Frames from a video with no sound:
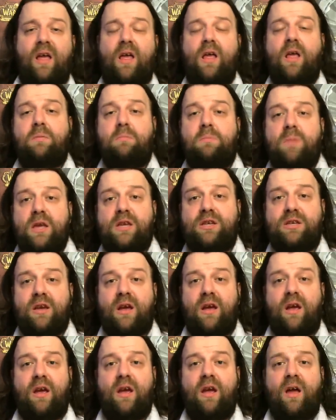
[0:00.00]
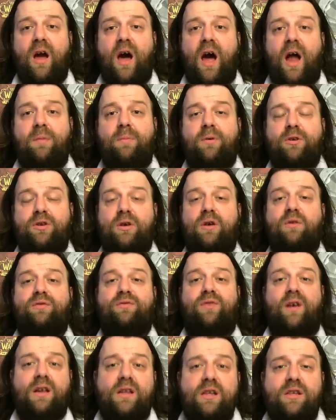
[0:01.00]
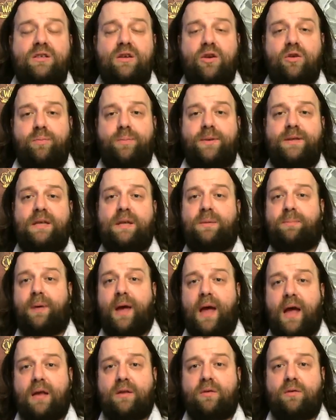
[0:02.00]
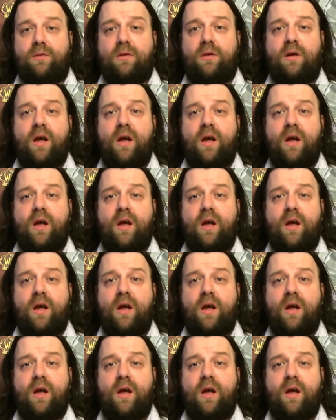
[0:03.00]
Misie, albo się odwalicie od PZPN-u,